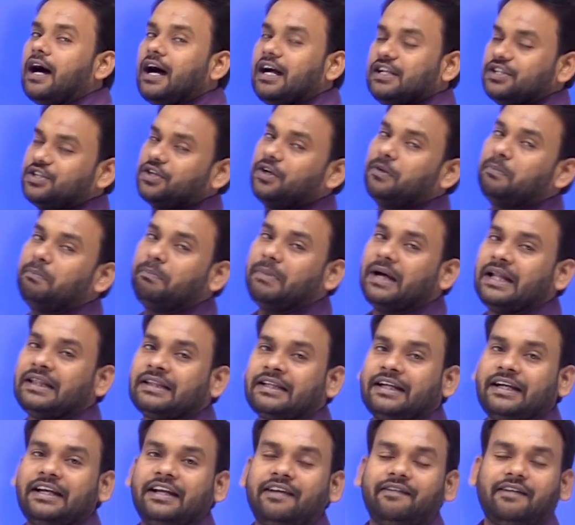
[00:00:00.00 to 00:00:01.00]
आज हम
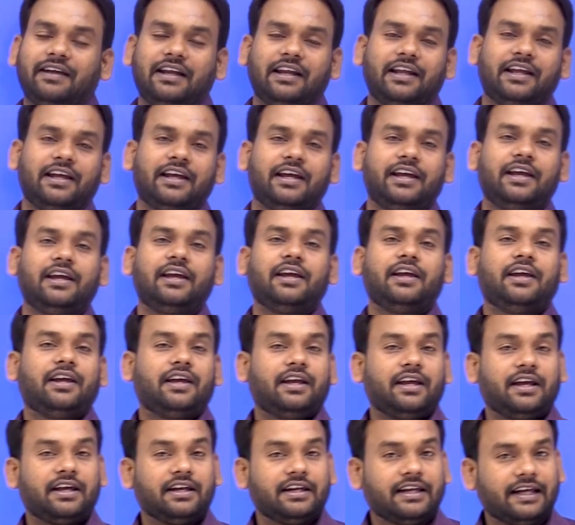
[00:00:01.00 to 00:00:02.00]
बात करने वाले हैं
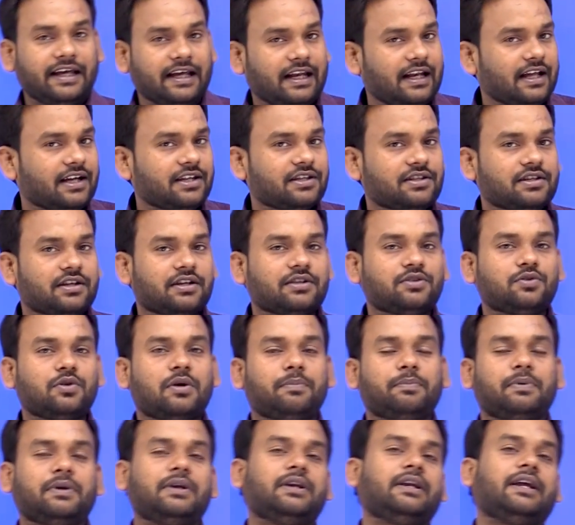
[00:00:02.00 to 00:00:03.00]
एक नया लेक्चर जो
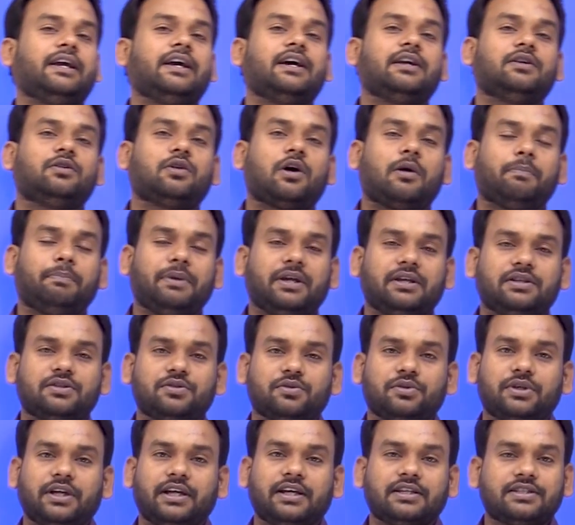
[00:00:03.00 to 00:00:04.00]
अपन नया टॉपिक
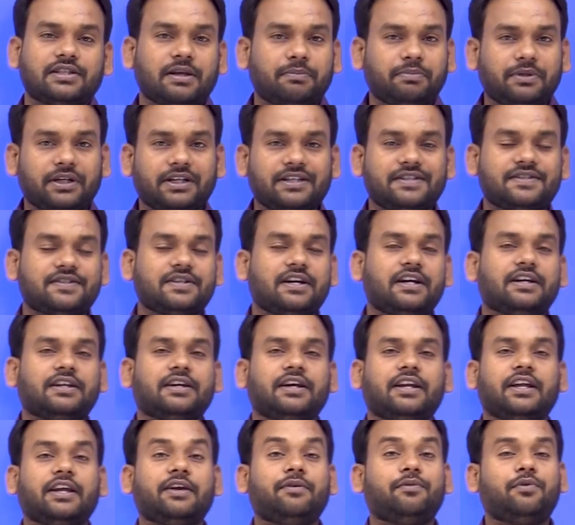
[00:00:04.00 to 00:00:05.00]
जो नया चैप्टर स्टार्ट
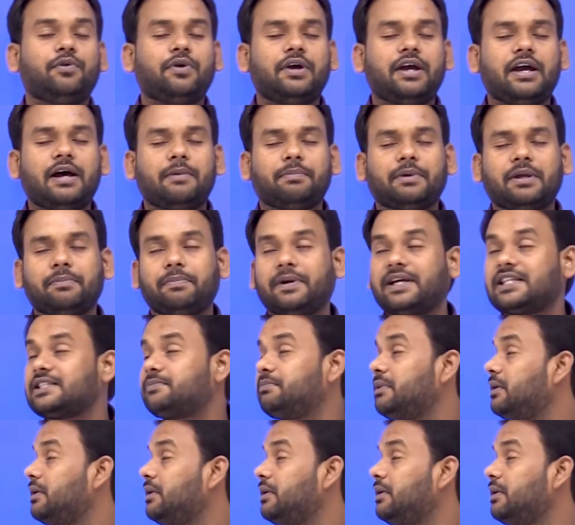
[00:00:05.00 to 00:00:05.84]
करेंगे वो है आपके पास